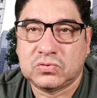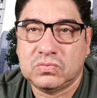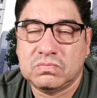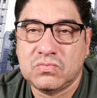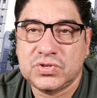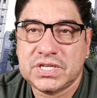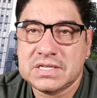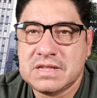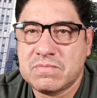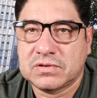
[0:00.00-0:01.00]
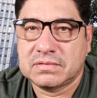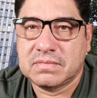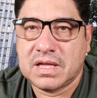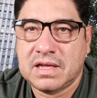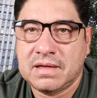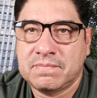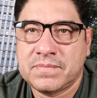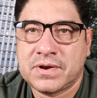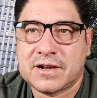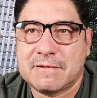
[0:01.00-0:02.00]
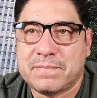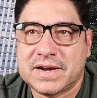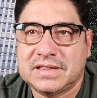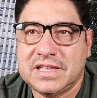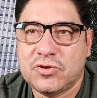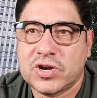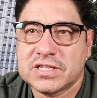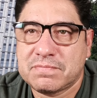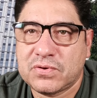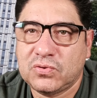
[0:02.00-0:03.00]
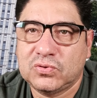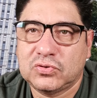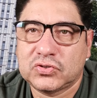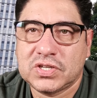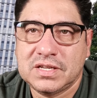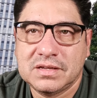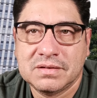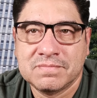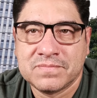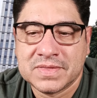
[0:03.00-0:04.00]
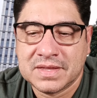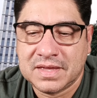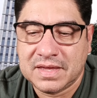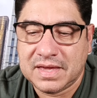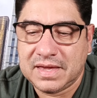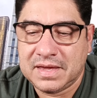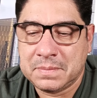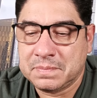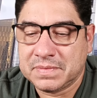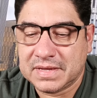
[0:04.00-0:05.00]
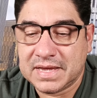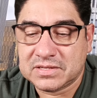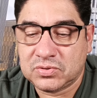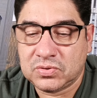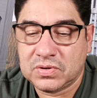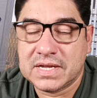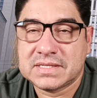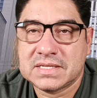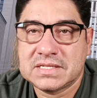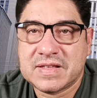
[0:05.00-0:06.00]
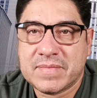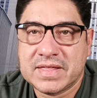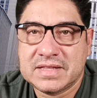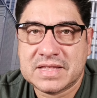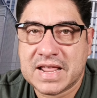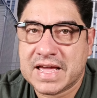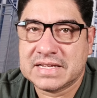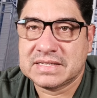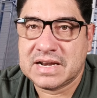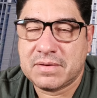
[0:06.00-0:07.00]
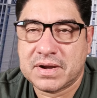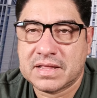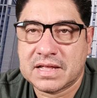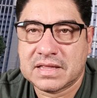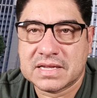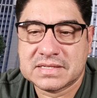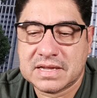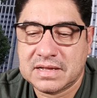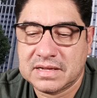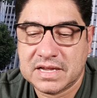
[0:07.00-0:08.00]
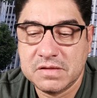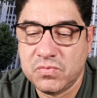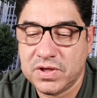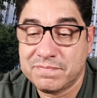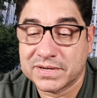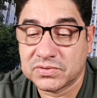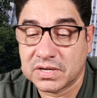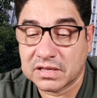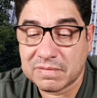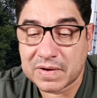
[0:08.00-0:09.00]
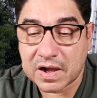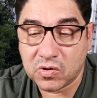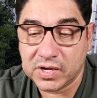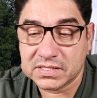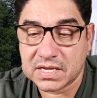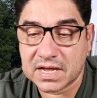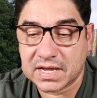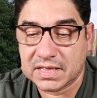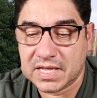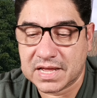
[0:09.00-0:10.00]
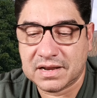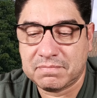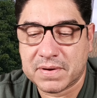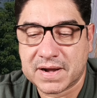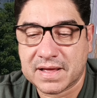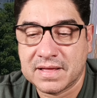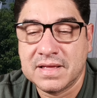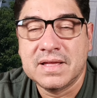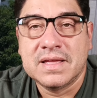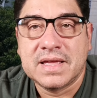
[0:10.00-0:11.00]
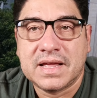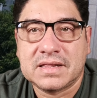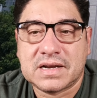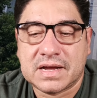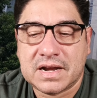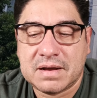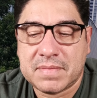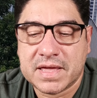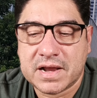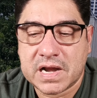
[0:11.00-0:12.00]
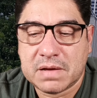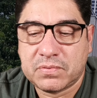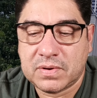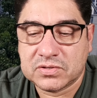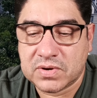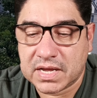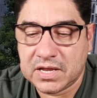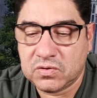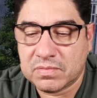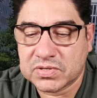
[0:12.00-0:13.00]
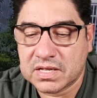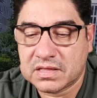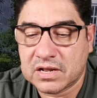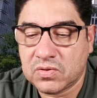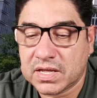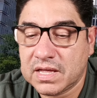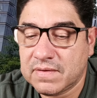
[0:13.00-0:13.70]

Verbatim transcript: muchísimos eh, repartidores de productos eh, esto, este sistema de entregas, la verdad, hasta es muy impresionante por la logística que tienen para entregar en la mayoría de la población. Aquí nos vamos adentrando, aquí